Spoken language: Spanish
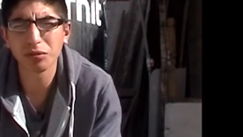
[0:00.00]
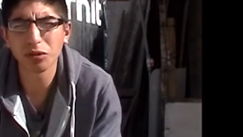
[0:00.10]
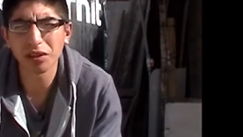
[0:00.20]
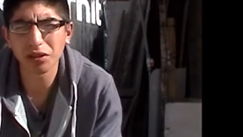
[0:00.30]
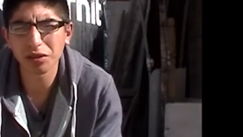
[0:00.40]

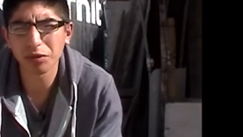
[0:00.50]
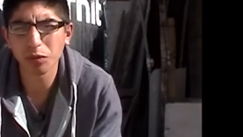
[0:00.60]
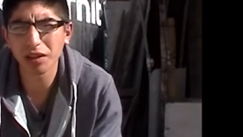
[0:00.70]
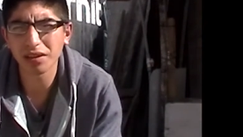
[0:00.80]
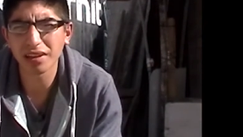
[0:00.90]
unos años
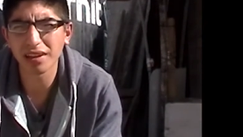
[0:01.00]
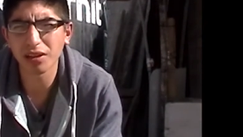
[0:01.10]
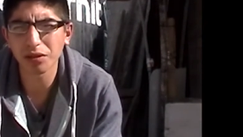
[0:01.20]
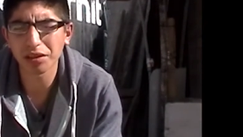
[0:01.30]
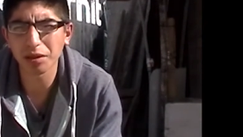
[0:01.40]
después de
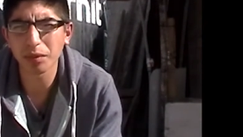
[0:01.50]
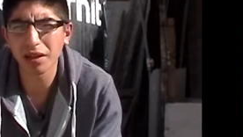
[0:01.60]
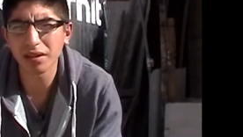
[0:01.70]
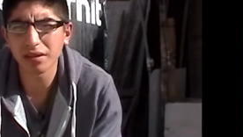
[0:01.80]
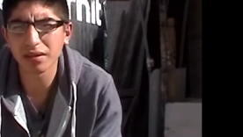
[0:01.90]
que logra
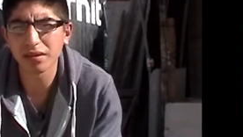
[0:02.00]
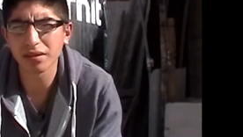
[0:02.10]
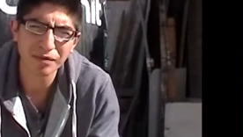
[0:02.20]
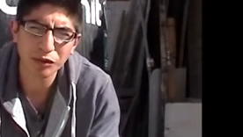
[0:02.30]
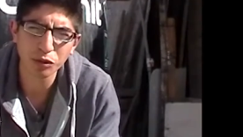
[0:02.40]
escapar,
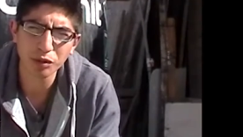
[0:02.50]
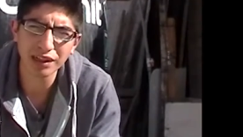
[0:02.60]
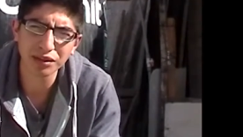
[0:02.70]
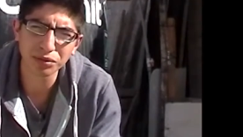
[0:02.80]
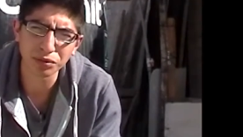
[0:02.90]
ubica a